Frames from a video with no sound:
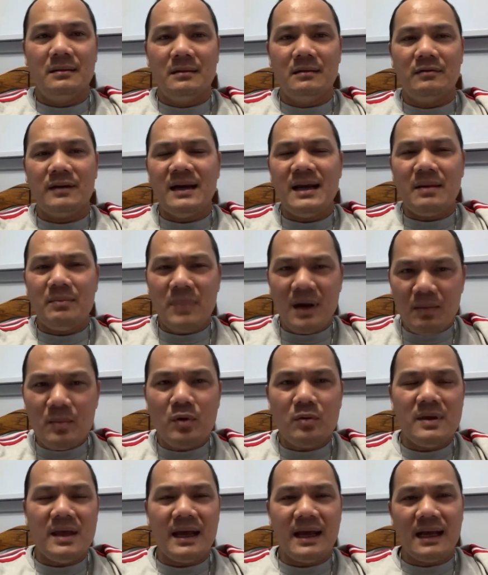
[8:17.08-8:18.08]
phải Nam bắt
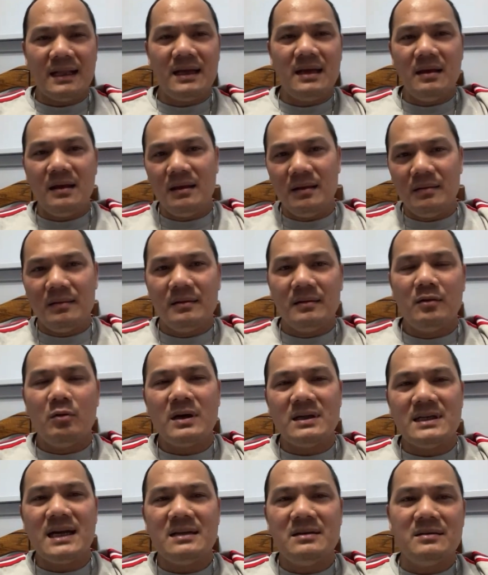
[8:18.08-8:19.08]
một nhà thì Hoàng
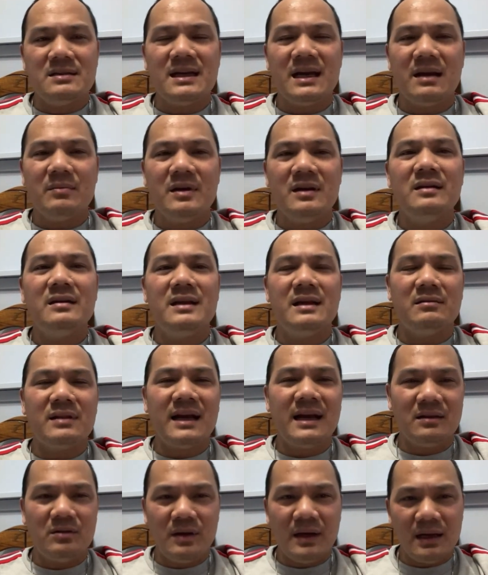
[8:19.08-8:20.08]
Sa Trường Sa mới rơi vào
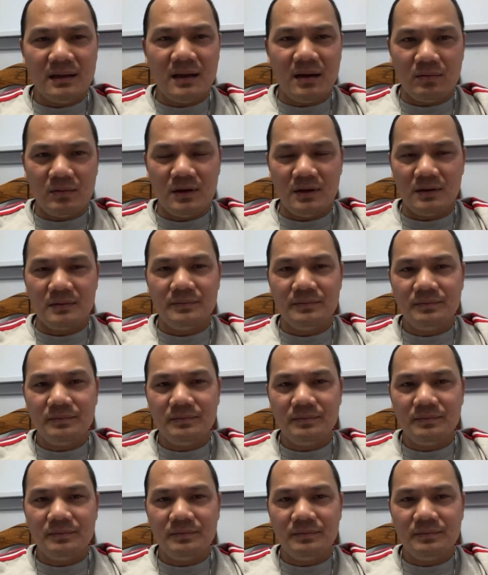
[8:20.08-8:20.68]
tay tụi Hán tộc được